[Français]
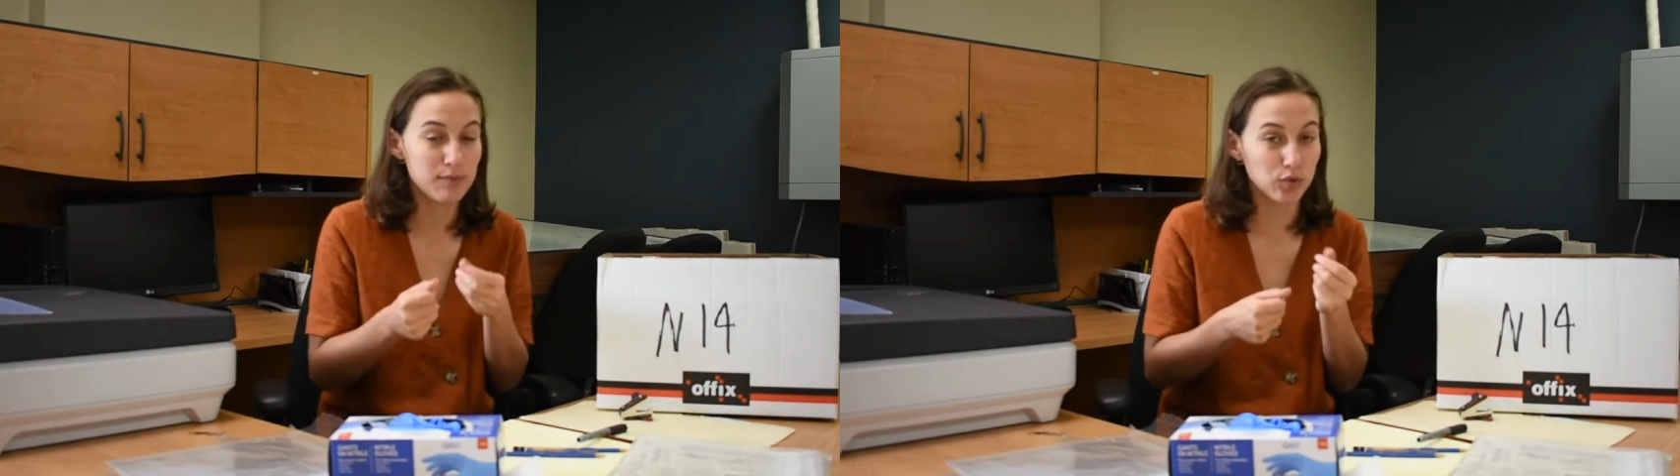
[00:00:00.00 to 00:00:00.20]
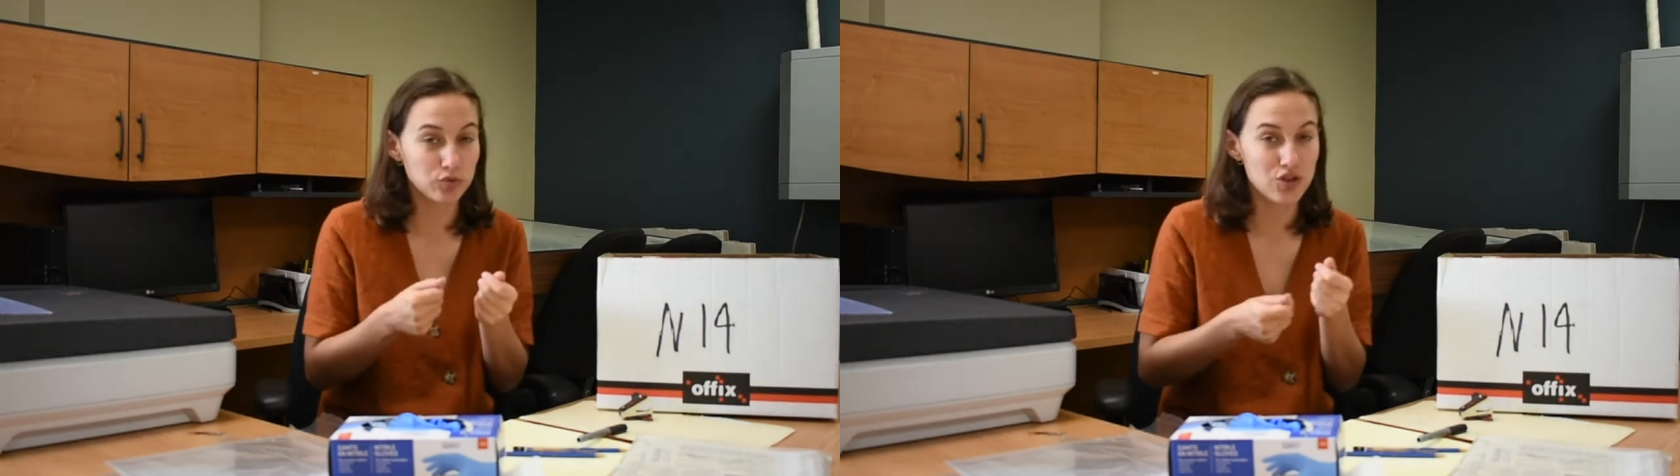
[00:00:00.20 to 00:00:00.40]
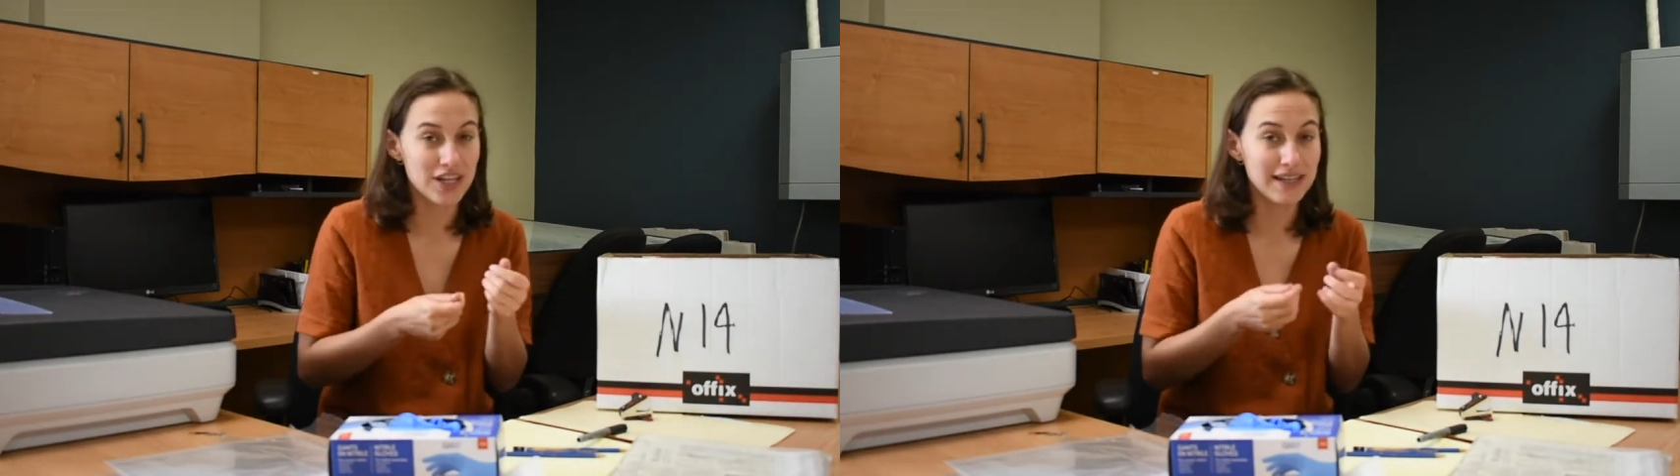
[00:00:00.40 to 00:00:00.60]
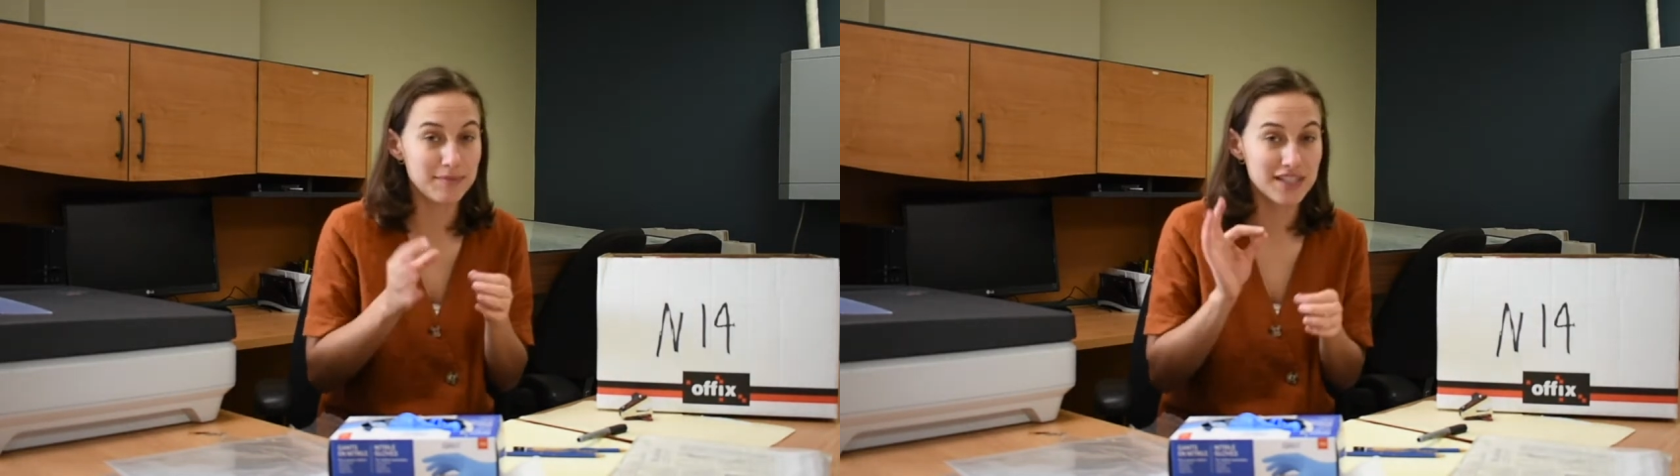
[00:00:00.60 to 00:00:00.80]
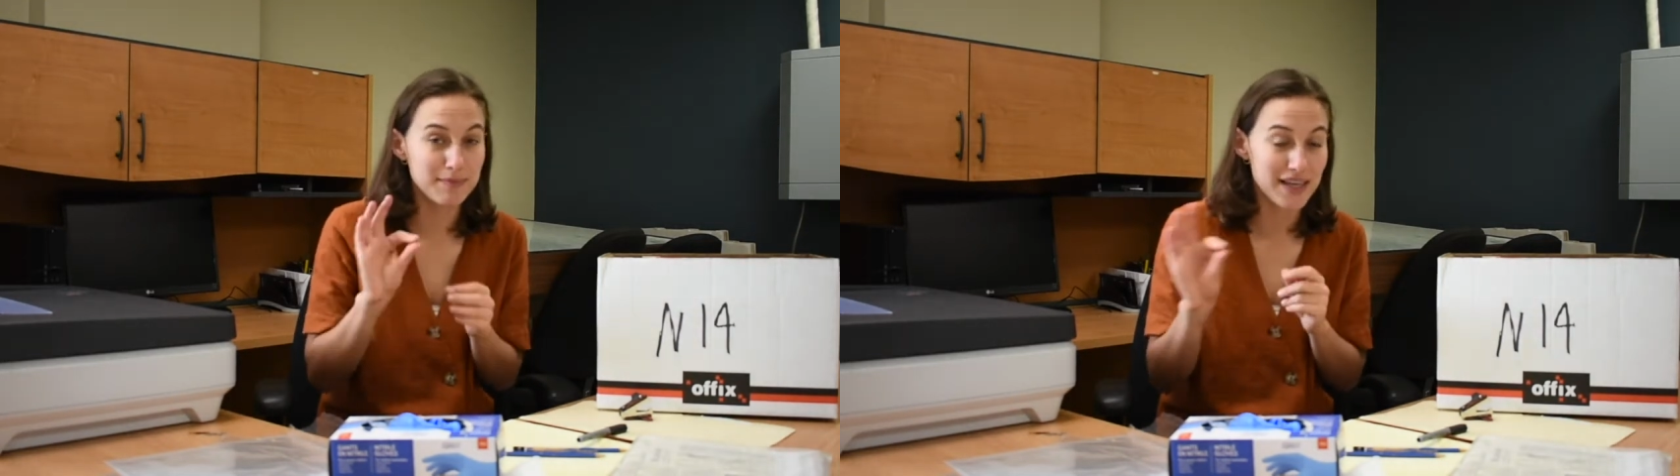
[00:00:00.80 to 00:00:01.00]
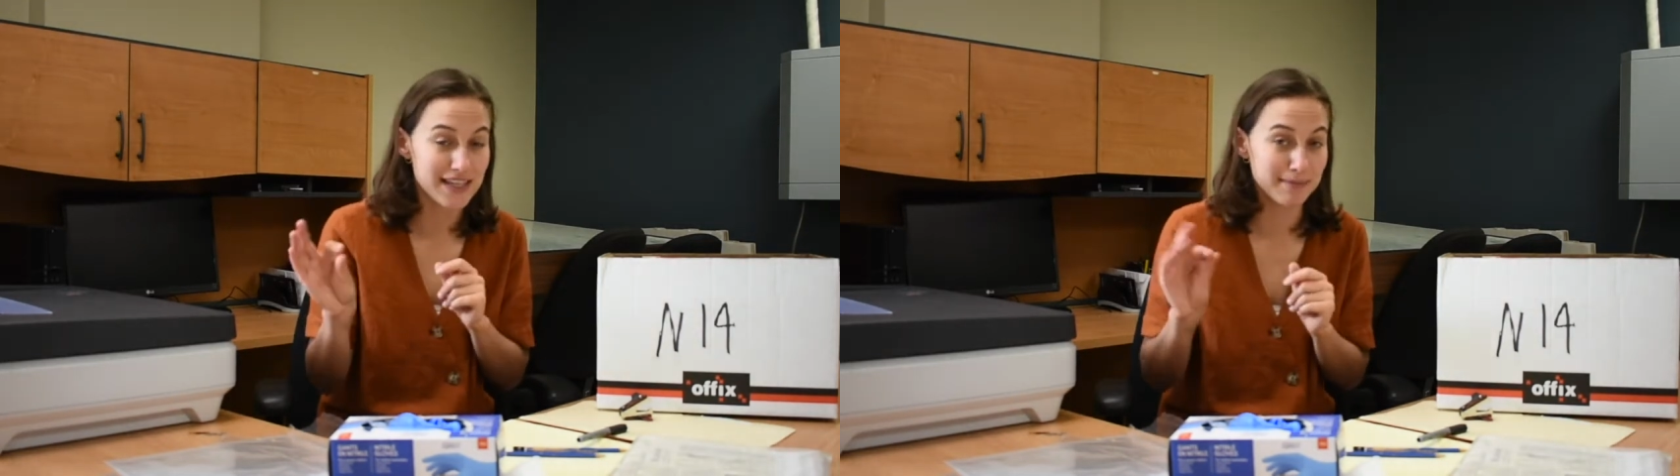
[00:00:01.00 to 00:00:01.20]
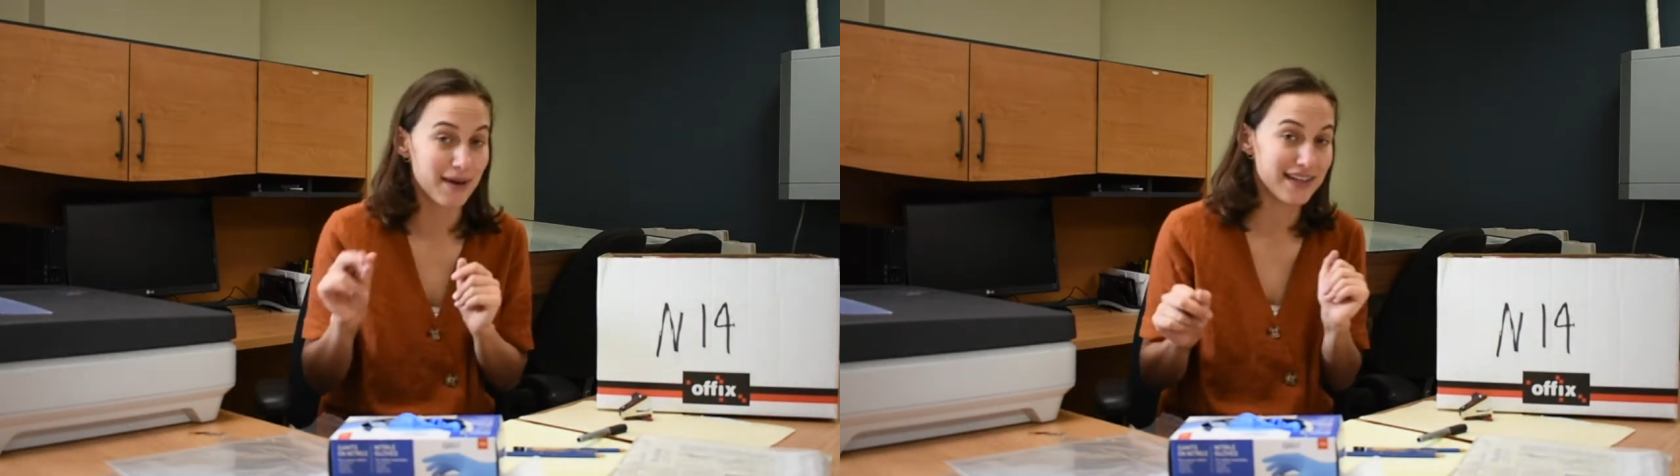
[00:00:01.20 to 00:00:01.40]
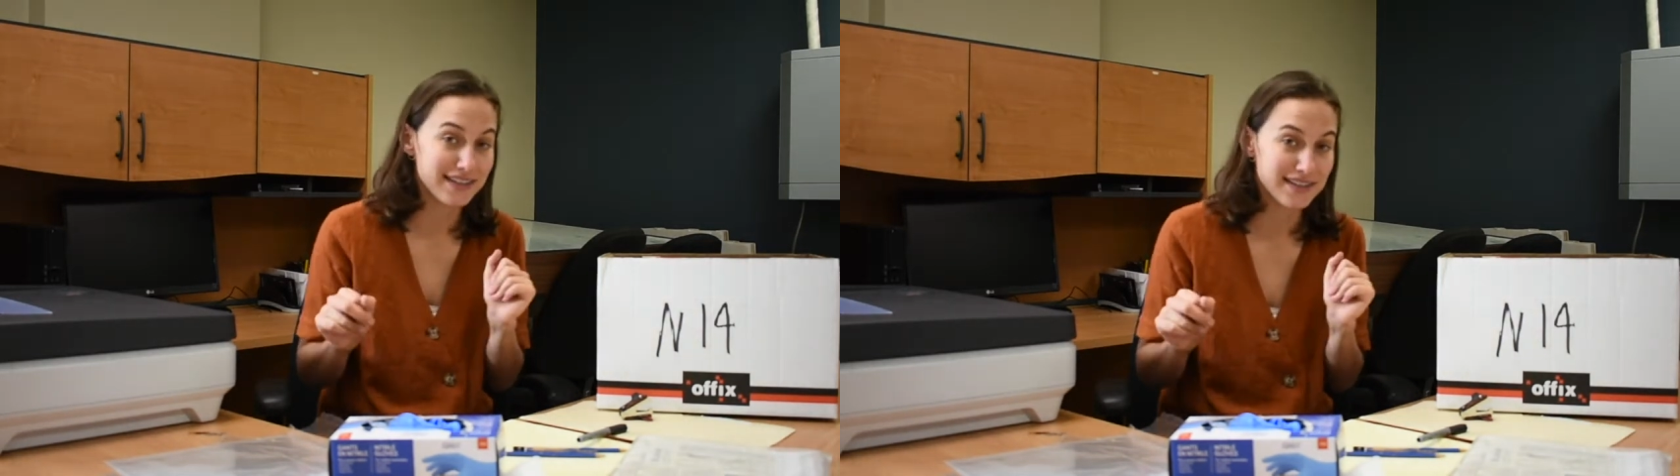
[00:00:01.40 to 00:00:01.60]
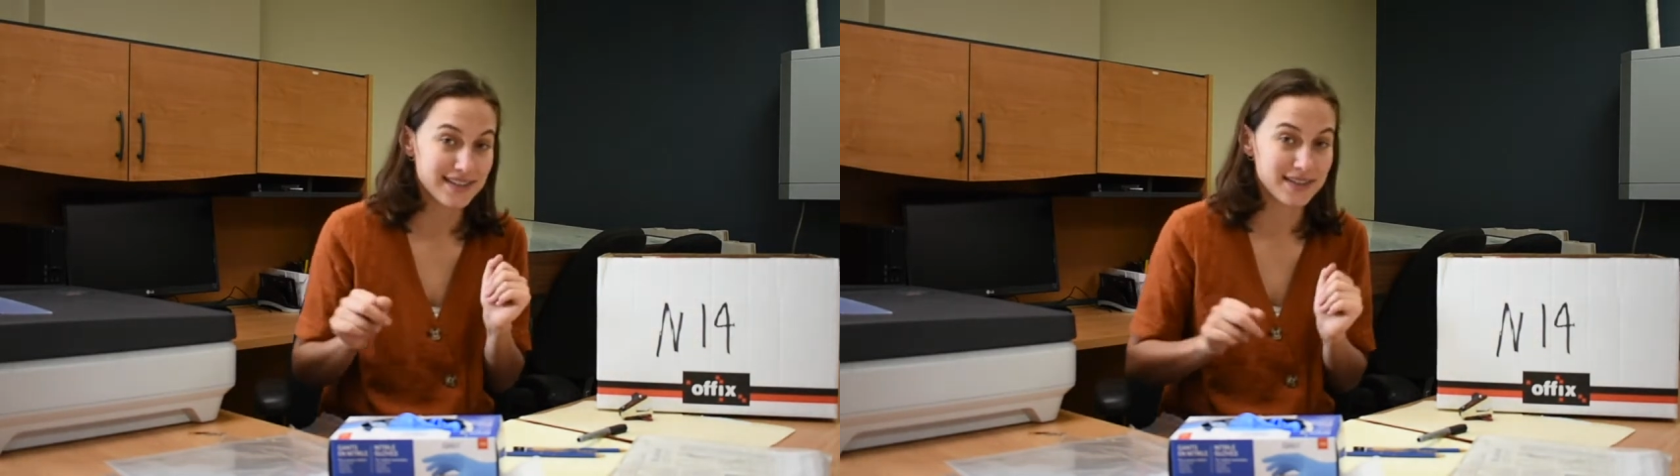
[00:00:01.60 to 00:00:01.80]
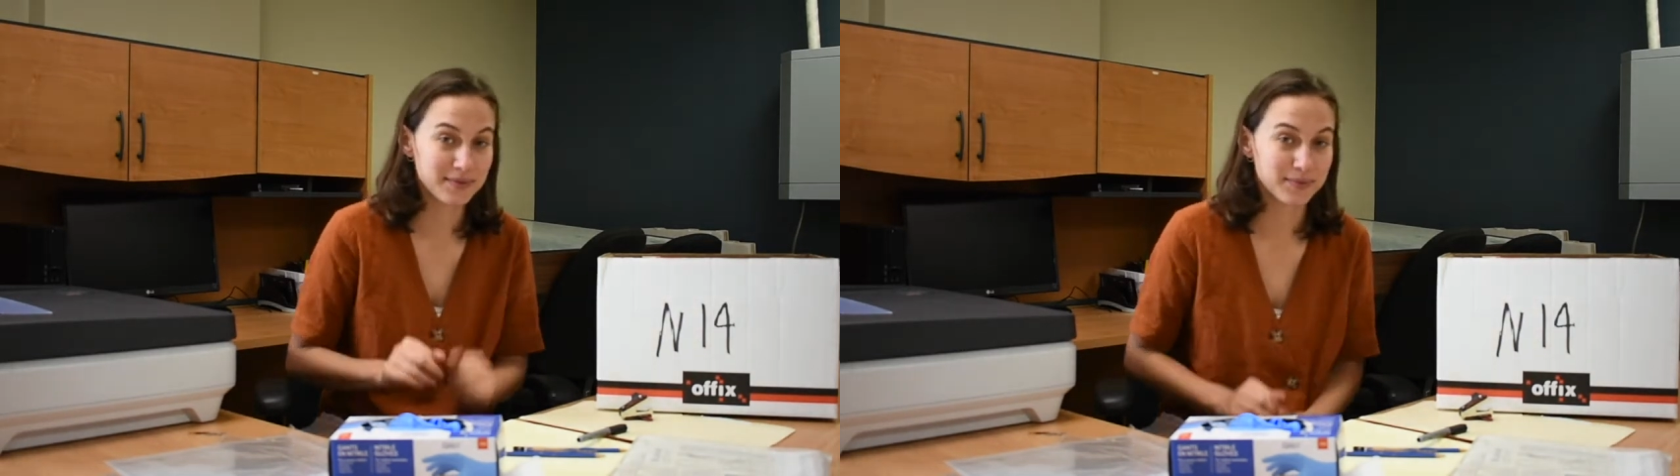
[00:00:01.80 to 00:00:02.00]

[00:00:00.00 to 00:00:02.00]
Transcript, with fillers: pour toucher des petites pièces minces.